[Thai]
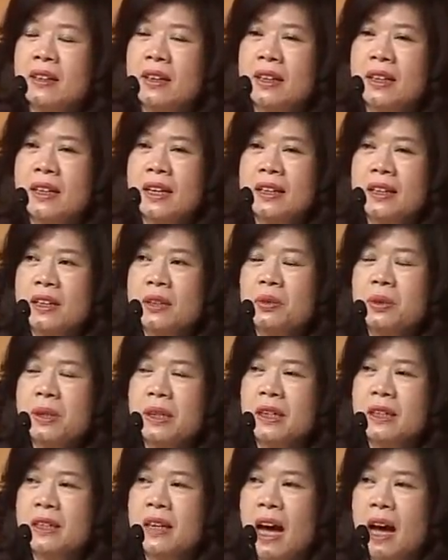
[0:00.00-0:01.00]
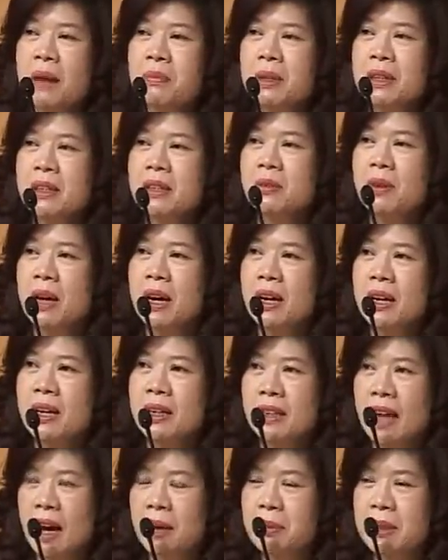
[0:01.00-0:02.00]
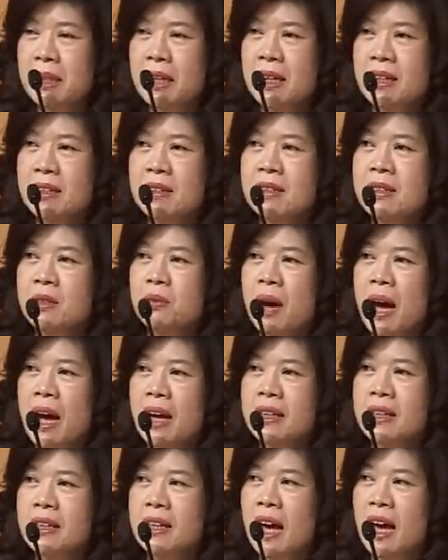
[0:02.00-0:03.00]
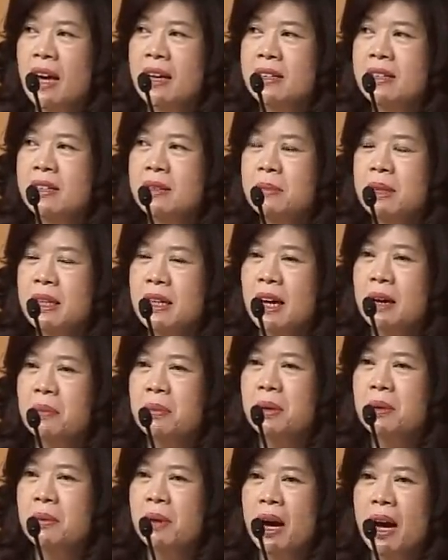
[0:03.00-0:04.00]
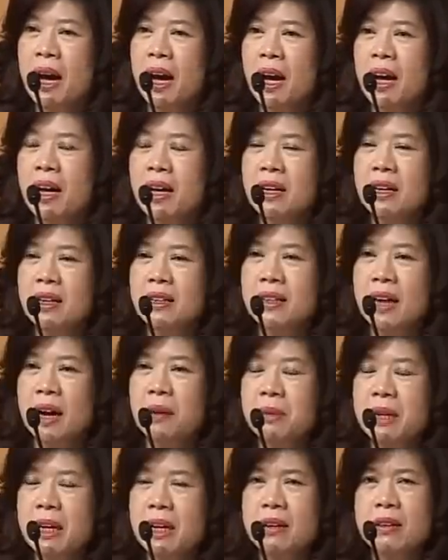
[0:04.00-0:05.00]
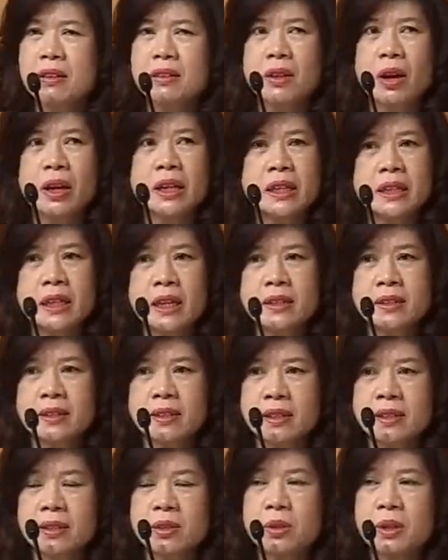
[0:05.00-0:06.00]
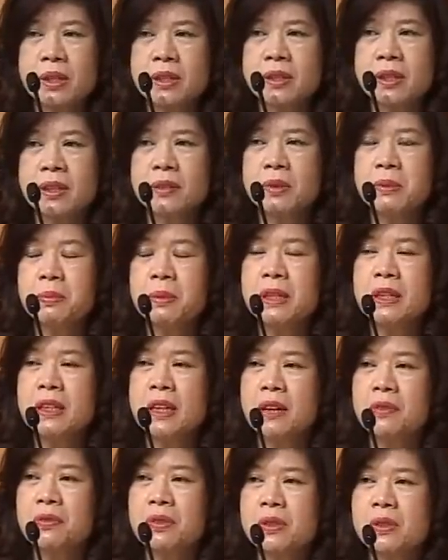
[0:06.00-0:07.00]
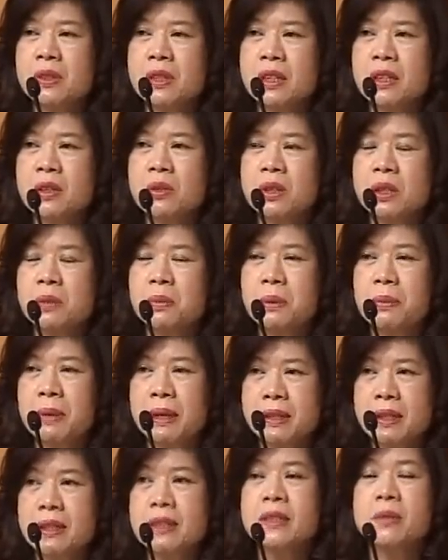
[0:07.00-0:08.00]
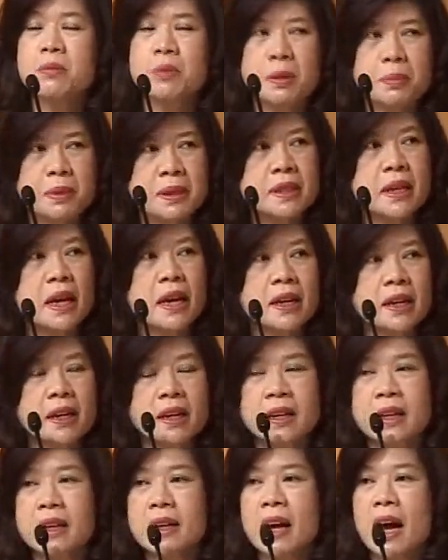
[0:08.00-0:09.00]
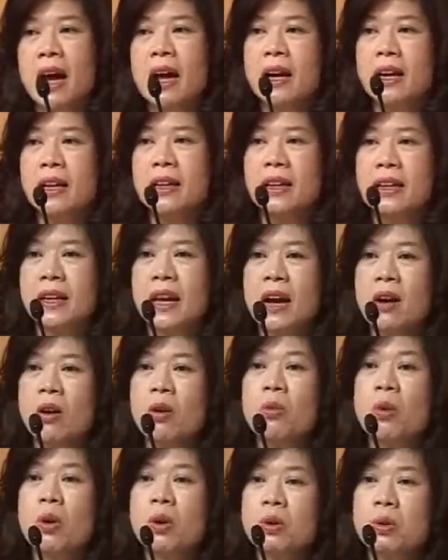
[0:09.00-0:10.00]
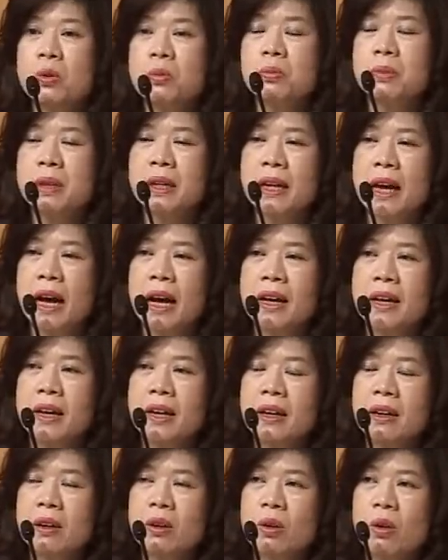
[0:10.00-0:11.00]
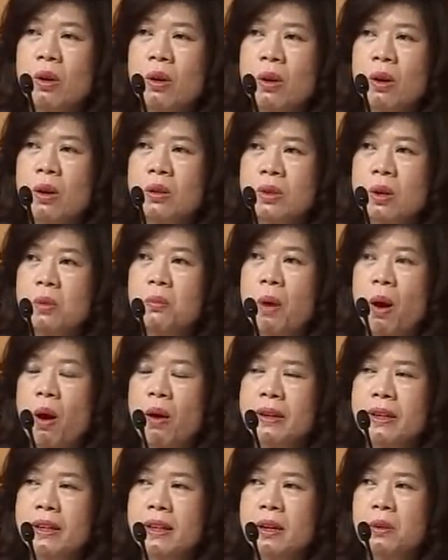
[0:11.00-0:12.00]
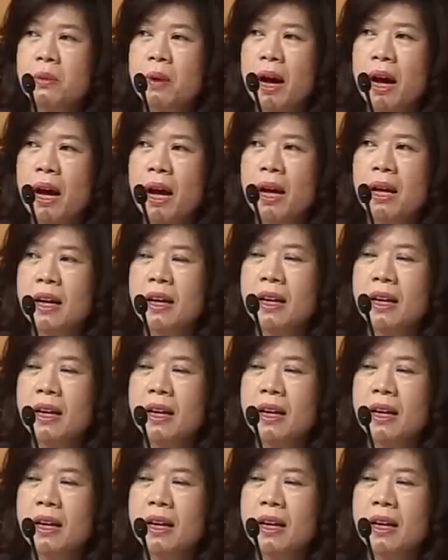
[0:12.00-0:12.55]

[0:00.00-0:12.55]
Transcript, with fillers: ตอนนี้อย่างที่คุณอีกถามก็คือว่าต่างประเทศเขาจะว่ายังไงใช่ไหมคะเพราะว่าต่างประเทศก็ตอนนี้ถ้าซื้อตัว S&P Index Future อยู่ที่ประมาณสัก10 กว่า% นะคะในแง่ของวอลลุ่มนะคะก็ต้องบอกนะคะว่า